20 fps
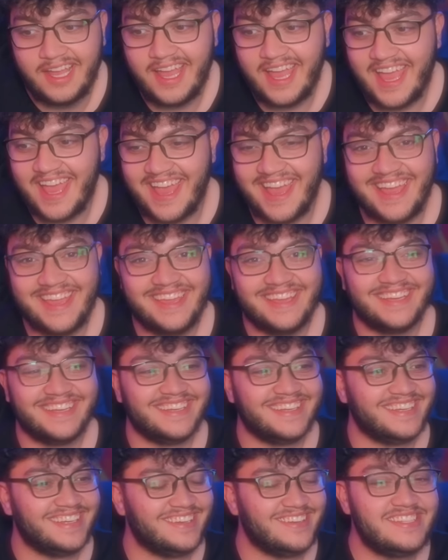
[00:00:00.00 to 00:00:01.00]
هاي
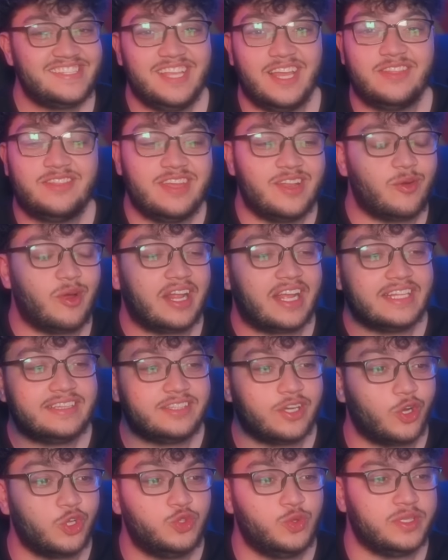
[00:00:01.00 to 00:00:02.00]
اسعد ولك انت
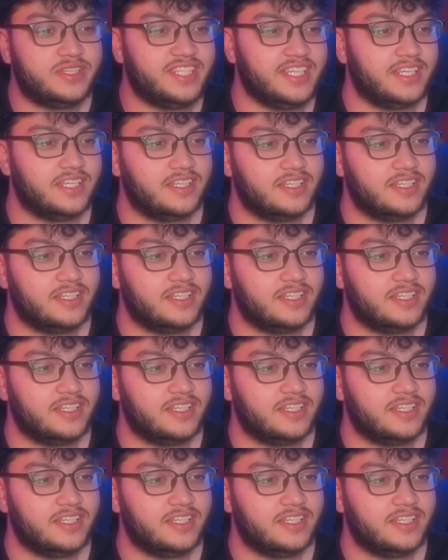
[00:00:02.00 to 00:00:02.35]
قدوتي